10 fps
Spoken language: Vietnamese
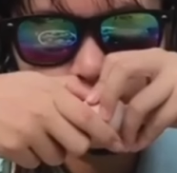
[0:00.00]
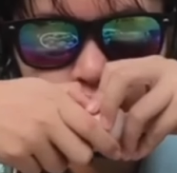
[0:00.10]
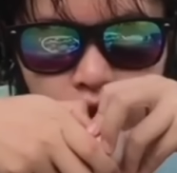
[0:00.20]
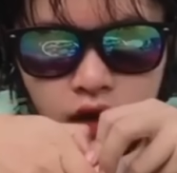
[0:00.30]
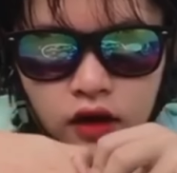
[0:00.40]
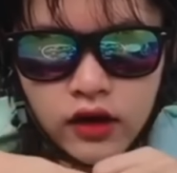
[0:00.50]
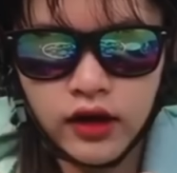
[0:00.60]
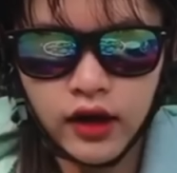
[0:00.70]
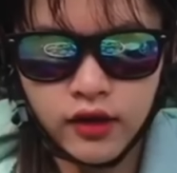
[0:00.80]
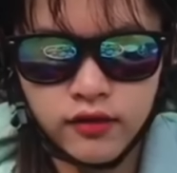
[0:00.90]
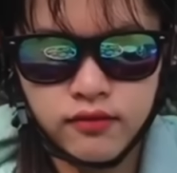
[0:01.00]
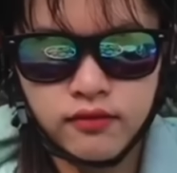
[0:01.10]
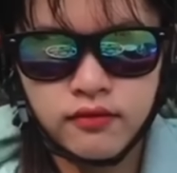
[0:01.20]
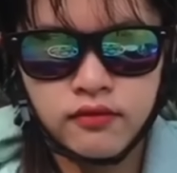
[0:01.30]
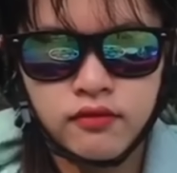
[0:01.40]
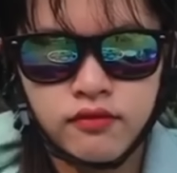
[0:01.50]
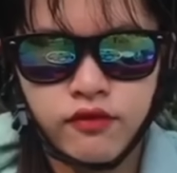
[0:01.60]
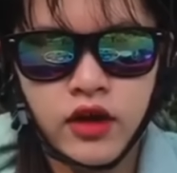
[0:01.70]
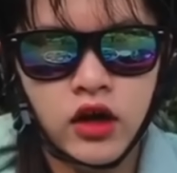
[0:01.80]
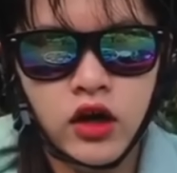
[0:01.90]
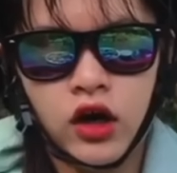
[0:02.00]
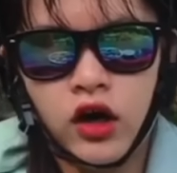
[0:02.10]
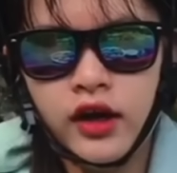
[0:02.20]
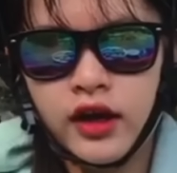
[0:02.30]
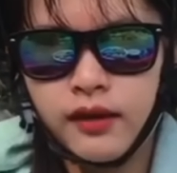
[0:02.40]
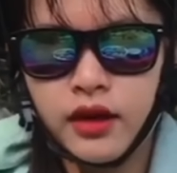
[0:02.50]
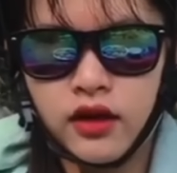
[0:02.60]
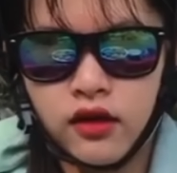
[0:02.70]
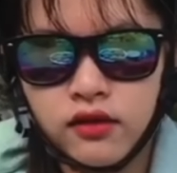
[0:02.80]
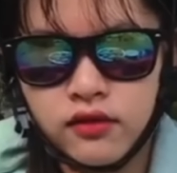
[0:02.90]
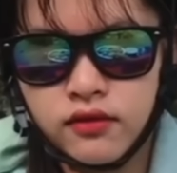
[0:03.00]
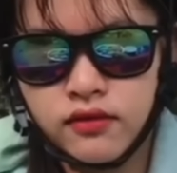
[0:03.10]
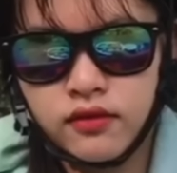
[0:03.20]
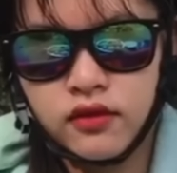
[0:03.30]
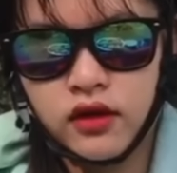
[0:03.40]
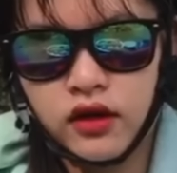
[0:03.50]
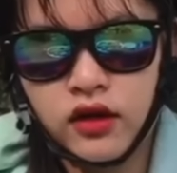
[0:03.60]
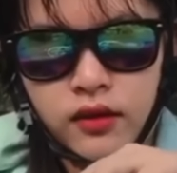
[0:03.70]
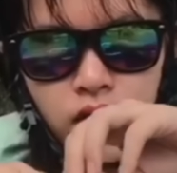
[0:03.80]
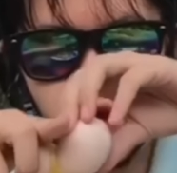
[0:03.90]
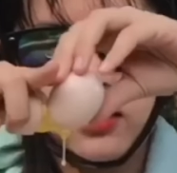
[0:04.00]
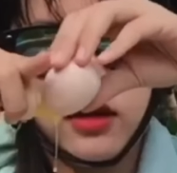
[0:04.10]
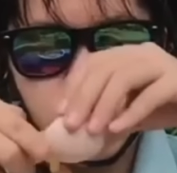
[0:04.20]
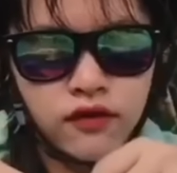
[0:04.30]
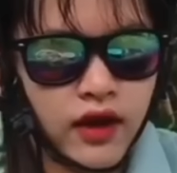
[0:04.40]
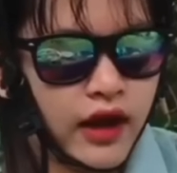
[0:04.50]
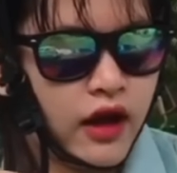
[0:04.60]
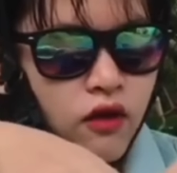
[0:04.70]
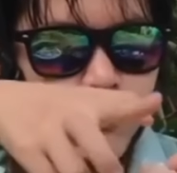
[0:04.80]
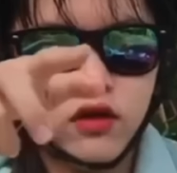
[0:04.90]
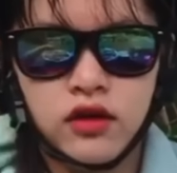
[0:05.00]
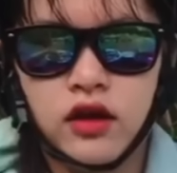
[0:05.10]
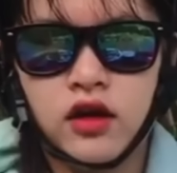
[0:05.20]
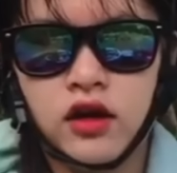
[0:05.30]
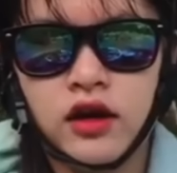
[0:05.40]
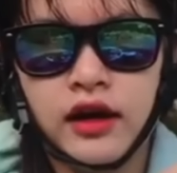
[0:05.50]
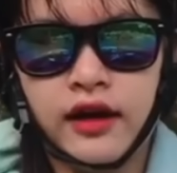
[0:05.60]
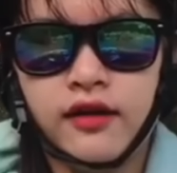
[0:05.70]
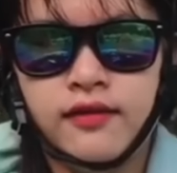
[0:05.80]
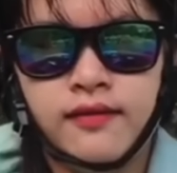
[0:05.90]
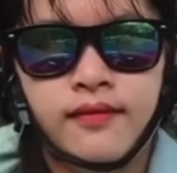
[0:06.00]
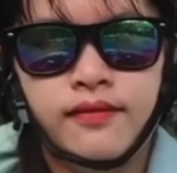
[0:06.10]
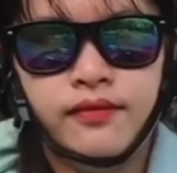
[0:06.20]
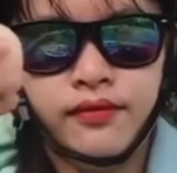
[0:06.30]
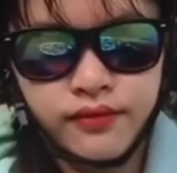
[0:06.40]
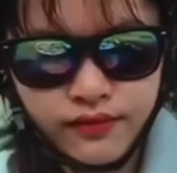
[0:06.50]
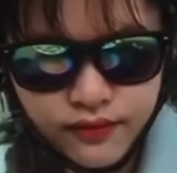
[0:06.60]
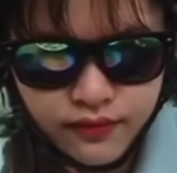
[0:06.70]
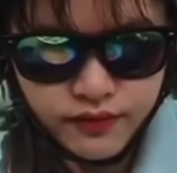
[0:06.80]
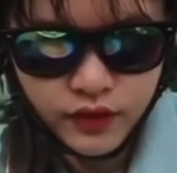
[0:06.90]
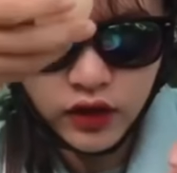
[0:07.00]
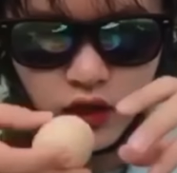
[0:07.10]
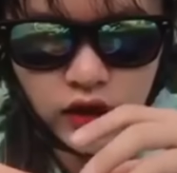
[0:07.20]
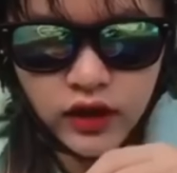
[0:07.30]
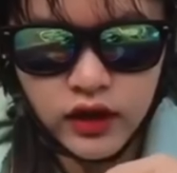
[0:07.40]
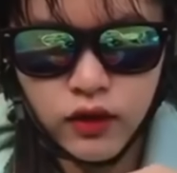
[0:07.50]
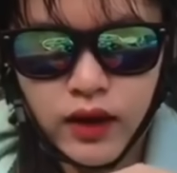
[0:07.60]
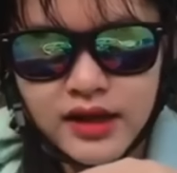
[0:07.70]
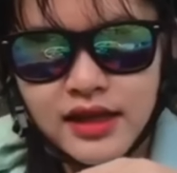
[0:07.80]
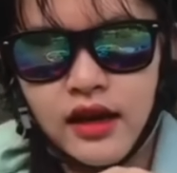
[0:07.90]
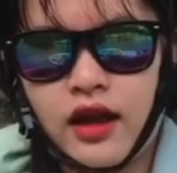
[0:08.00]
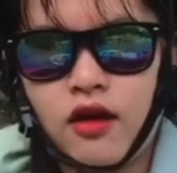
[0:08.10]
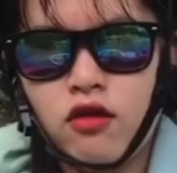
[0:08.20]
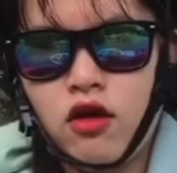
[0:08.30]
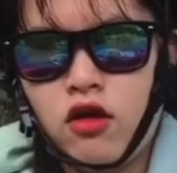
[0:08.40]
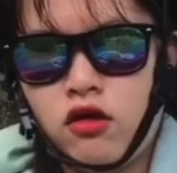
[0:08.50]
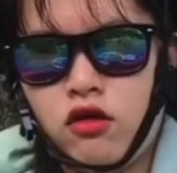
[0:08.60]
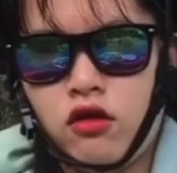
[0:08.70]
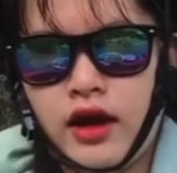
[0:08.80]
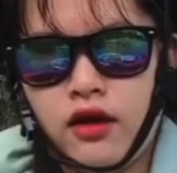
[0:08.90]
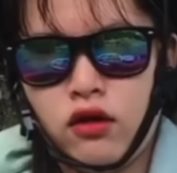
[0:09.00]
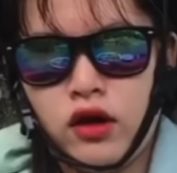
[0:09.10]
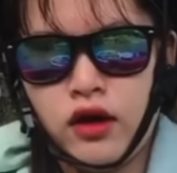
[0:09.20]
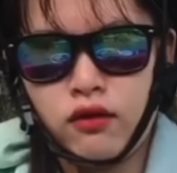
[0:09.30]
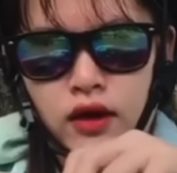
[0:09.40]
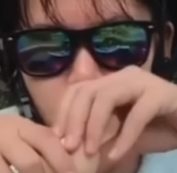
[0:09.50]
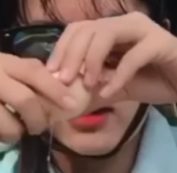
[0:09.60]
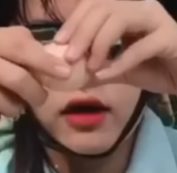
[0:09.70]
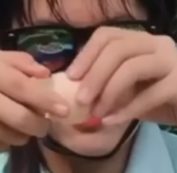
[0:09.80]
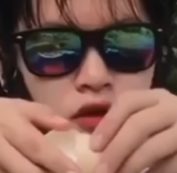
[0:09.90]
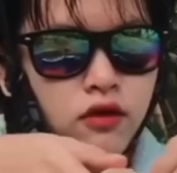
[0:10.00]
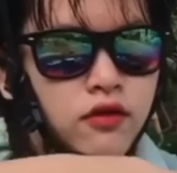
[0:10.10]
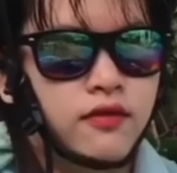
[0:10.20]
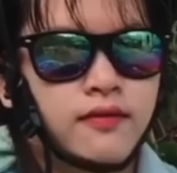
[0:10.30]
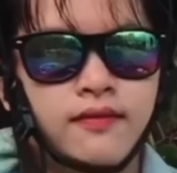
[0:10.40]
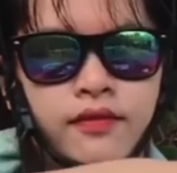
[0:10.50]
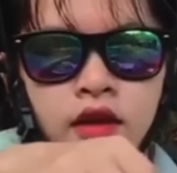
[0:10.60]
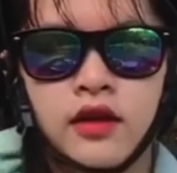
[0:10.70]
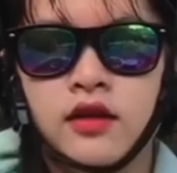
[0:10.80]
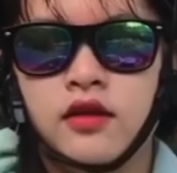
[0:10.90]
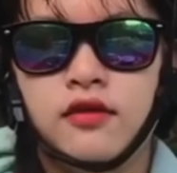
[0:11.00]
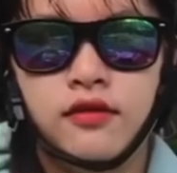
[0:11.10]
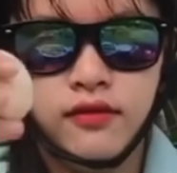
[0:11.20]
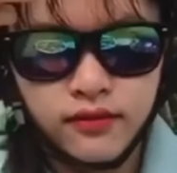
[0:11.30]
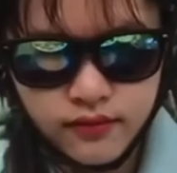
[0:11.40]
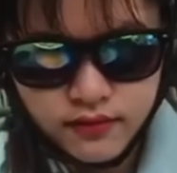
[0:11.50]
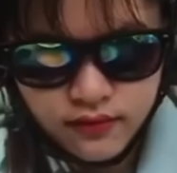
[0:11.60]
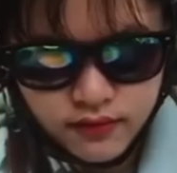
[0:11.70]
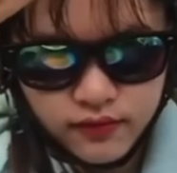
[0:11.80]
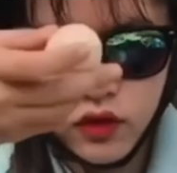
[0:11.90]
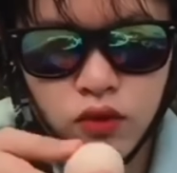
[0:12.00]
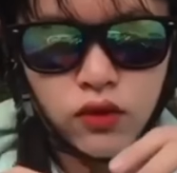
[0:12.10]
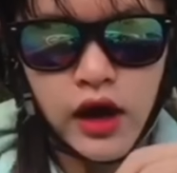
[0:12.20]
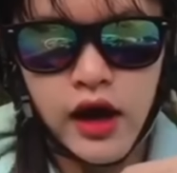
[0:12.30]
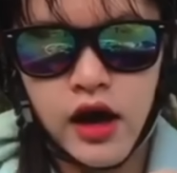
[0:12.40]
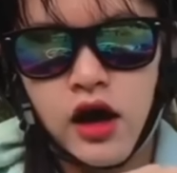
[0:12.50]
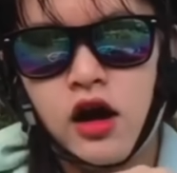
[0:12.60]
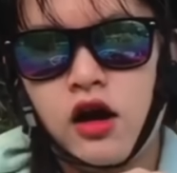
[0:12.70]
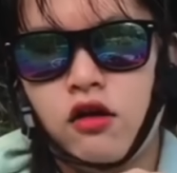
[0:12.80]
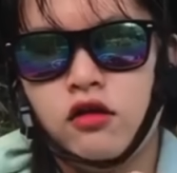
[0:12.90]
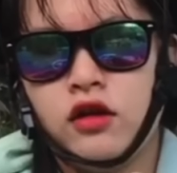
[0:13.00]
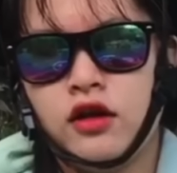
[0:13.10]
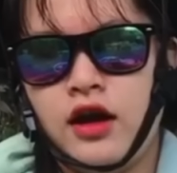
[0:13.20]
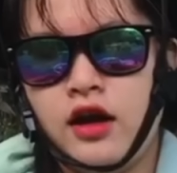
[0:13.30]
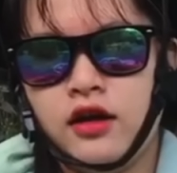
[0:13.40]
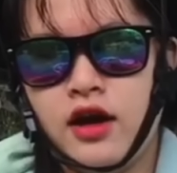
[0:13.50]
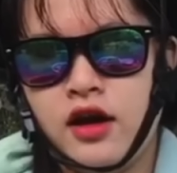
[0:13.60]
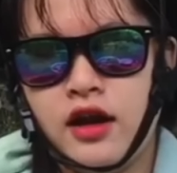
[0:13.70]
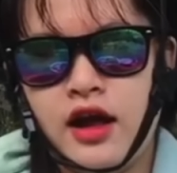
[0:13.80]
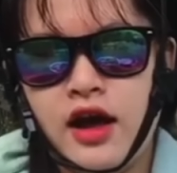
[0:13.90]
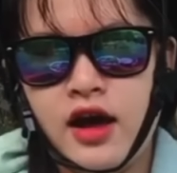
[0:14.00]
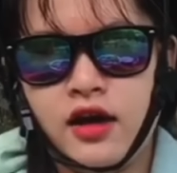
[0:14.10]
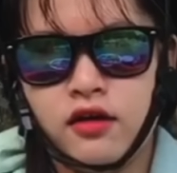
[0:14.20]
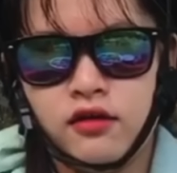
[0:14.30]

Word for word: phải hửi coi phải hửi hửi vậy mới được đó bỏ trứng vào chưa ừ. đó quá sành điệu luôn wow wow wow ừ. wow đơn đơn đơn đơn